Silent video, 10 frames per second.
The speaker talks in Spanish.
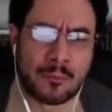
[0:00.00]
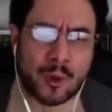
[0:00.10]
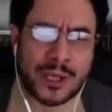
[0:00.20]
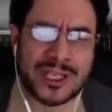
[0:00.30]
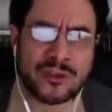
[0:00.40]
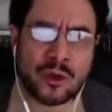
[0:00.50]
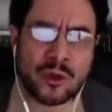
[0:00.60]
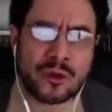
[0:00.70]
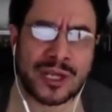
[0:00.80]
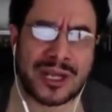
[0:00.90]
Por eso,
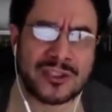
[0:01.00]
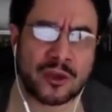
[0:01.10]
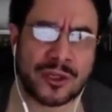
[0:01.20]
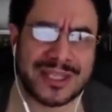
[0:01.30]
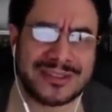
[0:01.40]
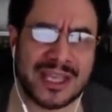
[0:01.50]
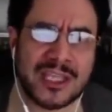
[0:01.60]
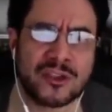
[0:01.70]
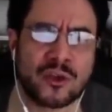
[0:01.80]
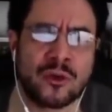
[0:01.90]
con relación a este
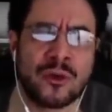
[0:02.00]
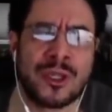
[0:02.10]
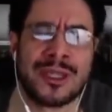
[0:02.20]
hecho,